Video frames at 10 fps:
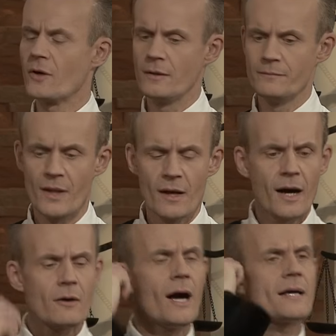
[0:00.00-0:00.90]
toll.
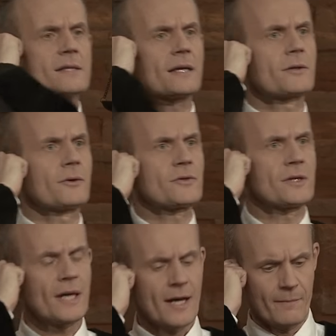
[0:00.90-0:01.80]
Hallo Assad, grüß
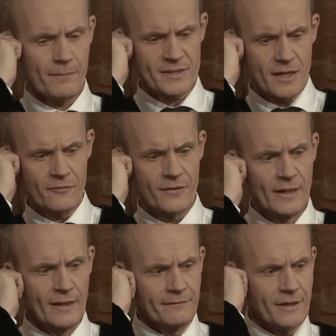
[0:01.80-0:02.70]
dich, ja, pass auf,
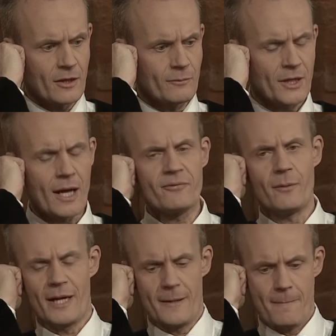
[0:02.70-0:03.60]
wir kommen heute Abend
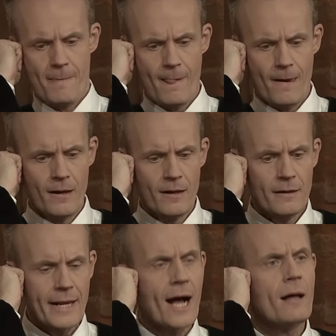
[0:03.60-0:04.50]
vorbei.
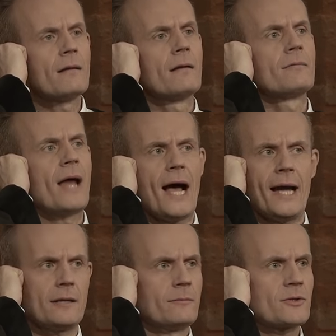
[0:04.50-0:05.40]
Ja?
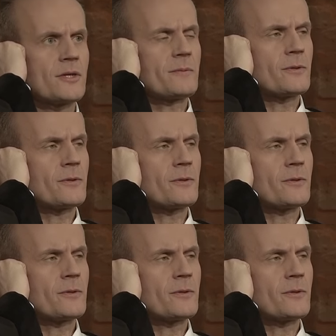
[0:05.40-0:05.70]
Nein, du musst nichts